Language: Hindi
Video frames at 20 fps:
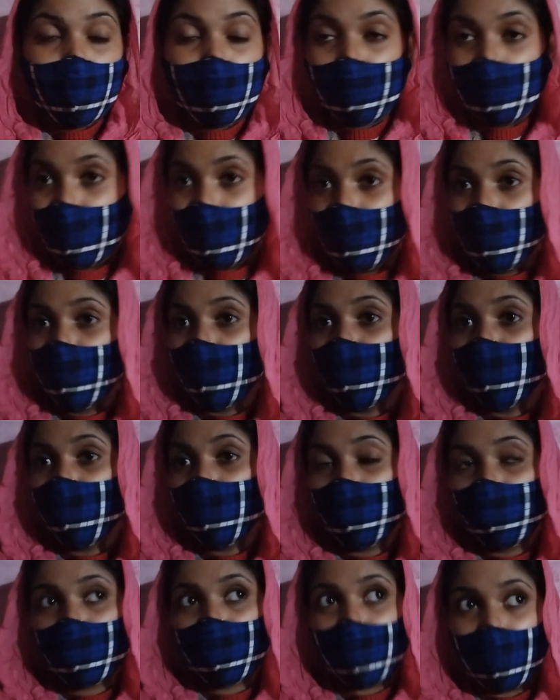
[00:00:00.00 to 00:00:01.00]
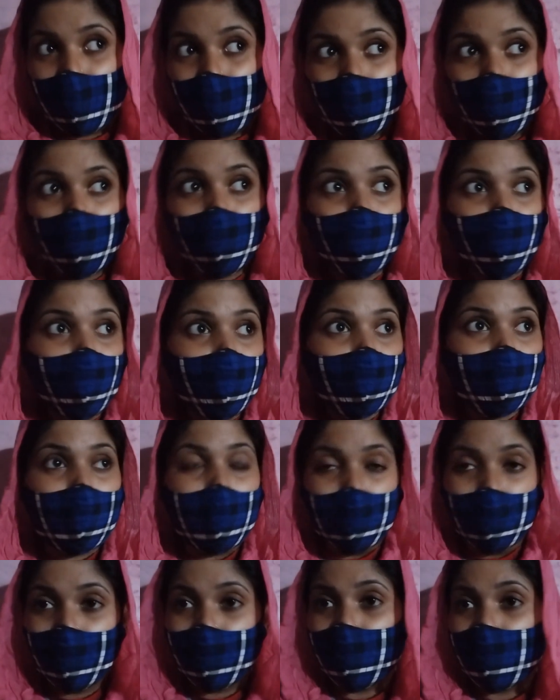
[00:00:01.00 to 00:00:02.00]
बैठी हूँ बैठती हूँ
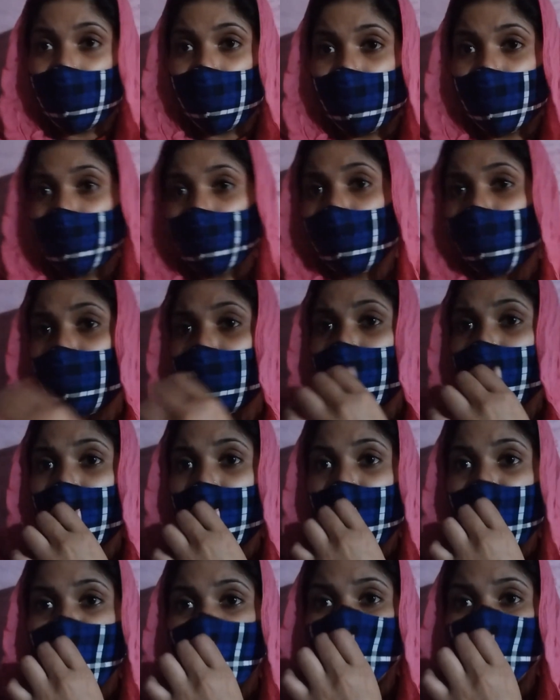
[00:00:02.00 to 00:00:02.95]
खाना वाना खाते रात में